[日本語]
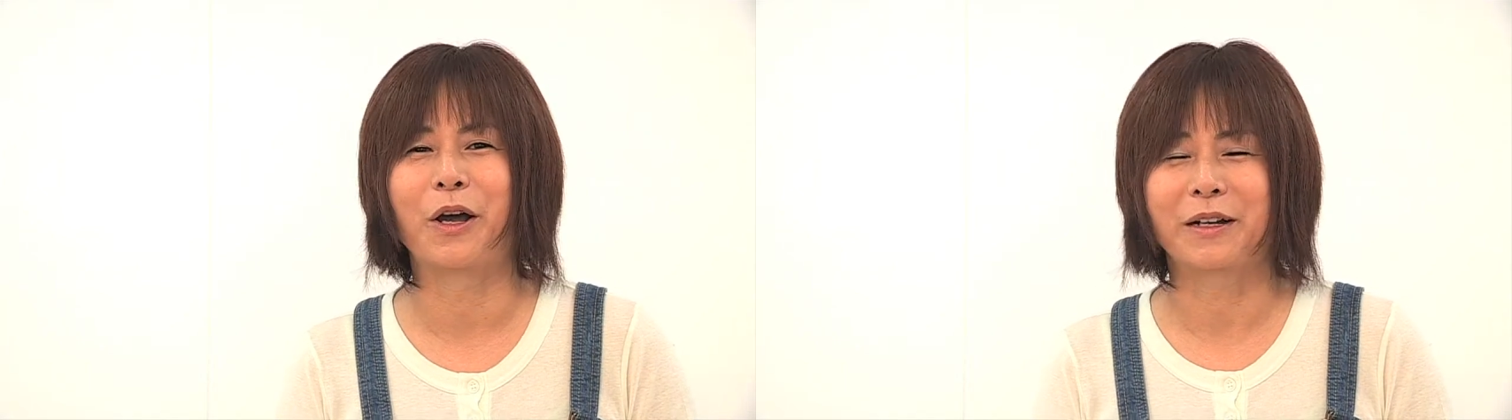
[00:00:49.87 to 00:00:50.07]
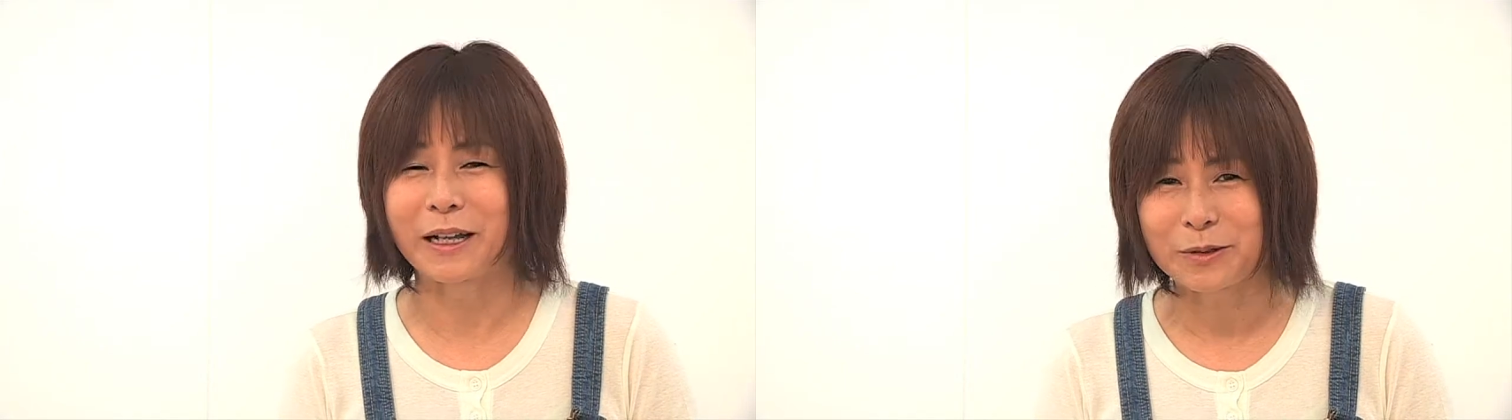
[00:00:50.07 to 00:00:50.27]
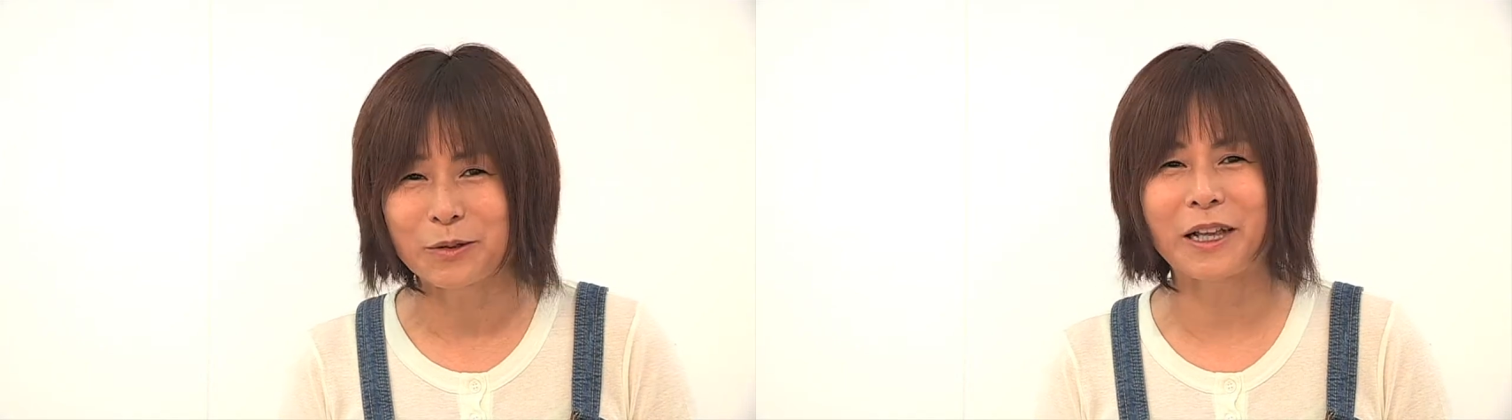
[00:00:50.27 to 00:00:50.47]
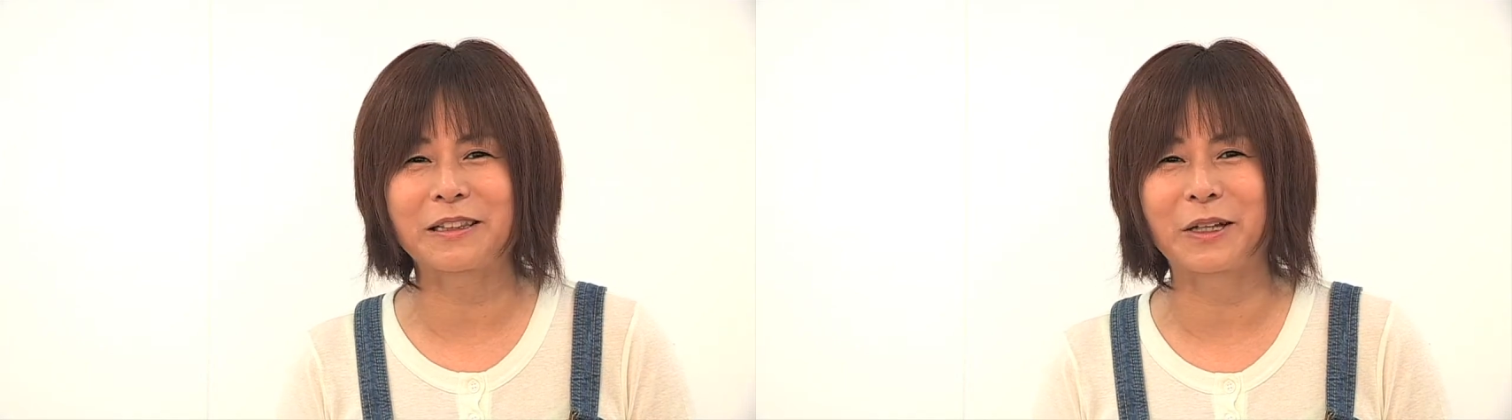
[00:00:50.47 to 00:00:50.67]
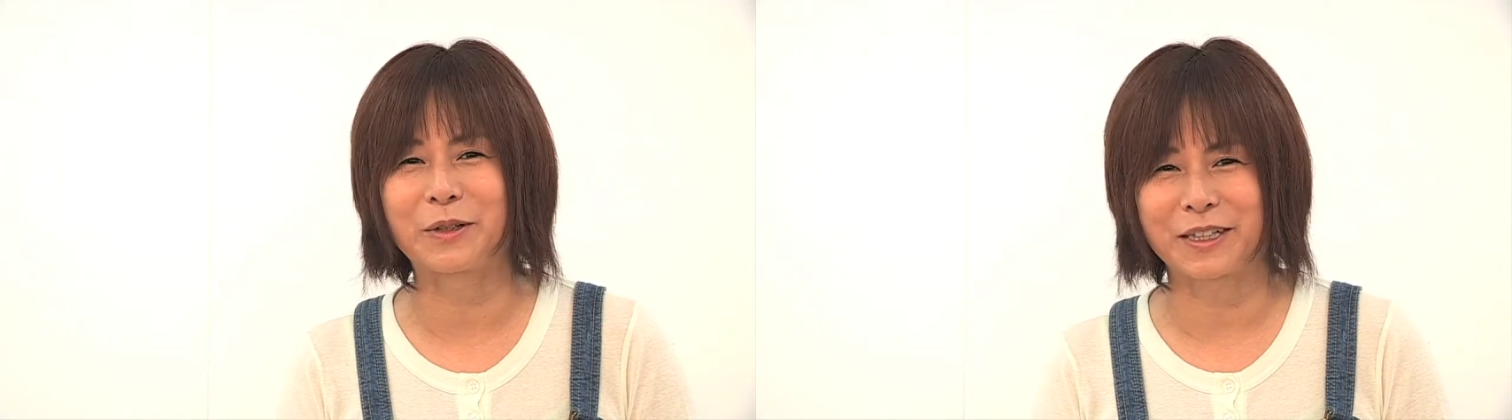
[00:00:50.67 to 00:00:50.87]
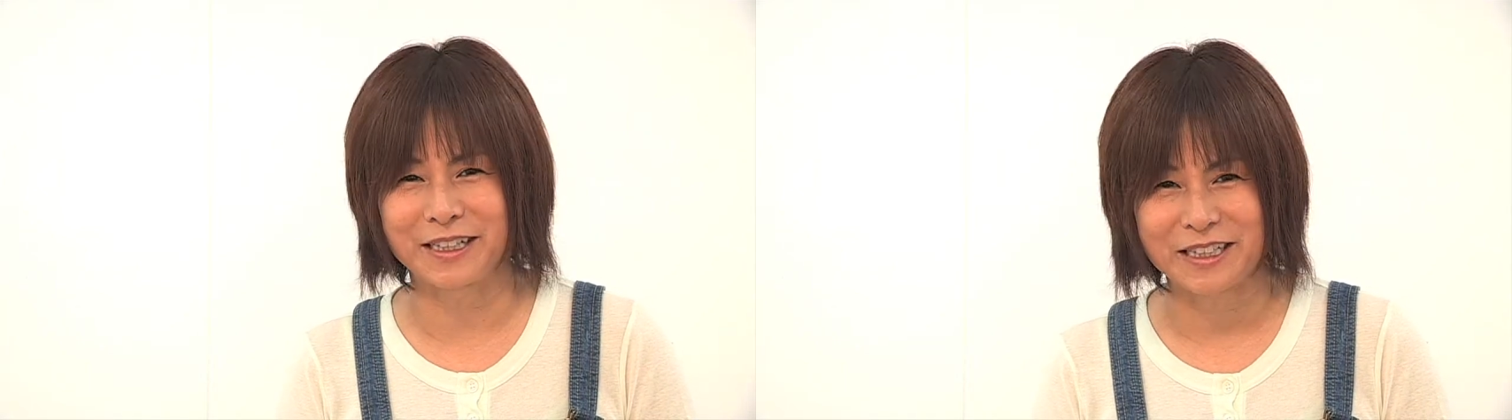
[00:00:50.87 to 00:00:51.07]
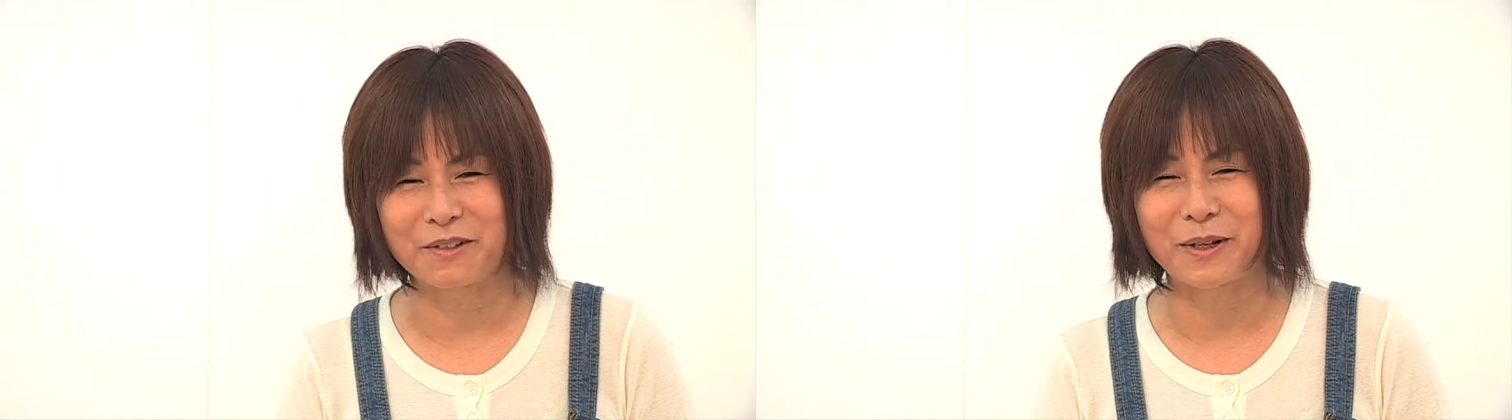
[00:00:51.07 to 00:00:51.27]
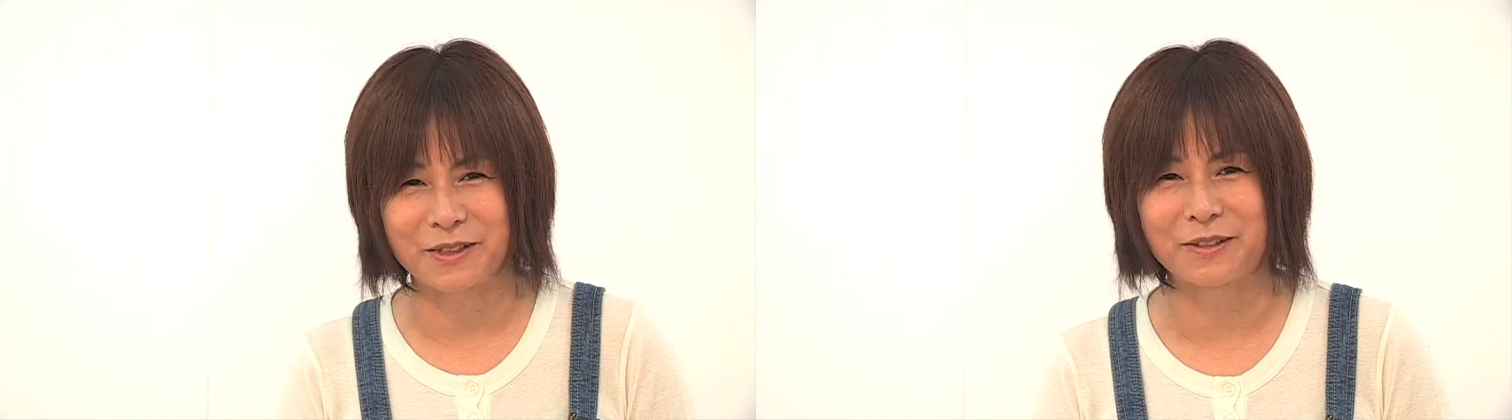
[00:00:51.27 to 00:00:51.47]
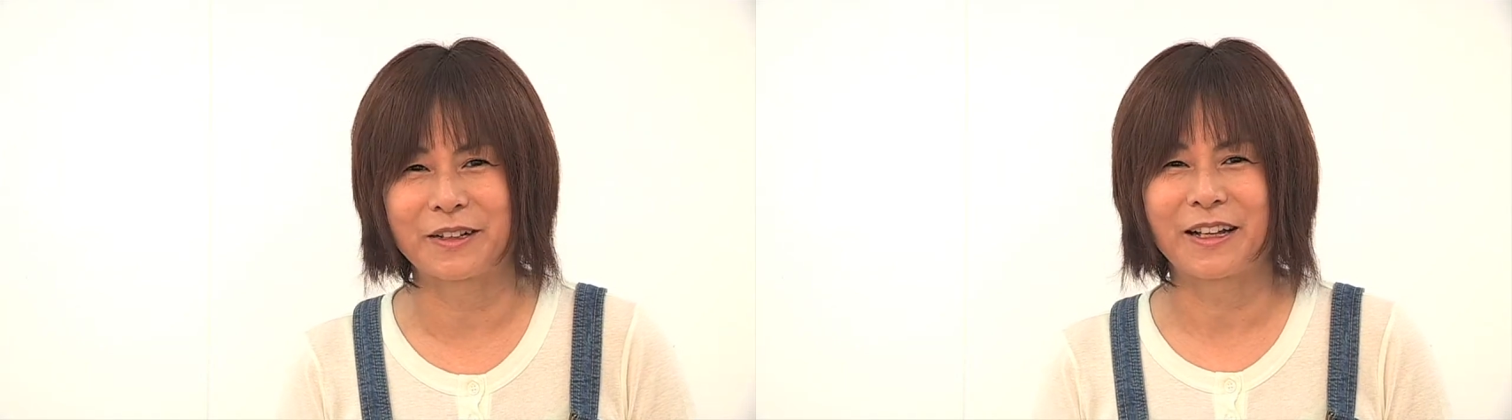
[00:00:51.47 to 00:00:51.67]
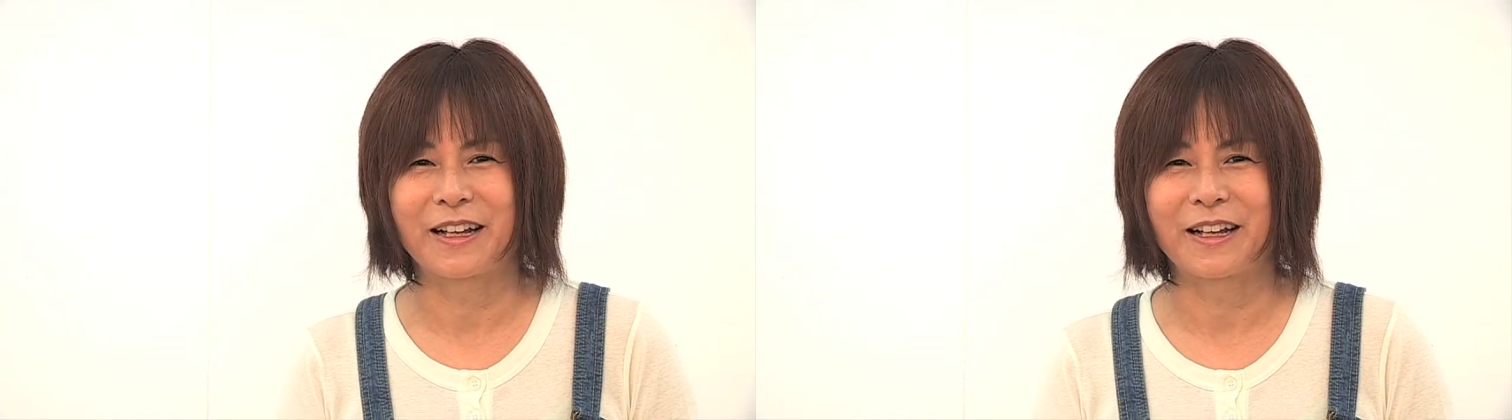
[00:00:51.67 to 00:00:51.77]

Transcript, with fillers: 葛藤だったような気がします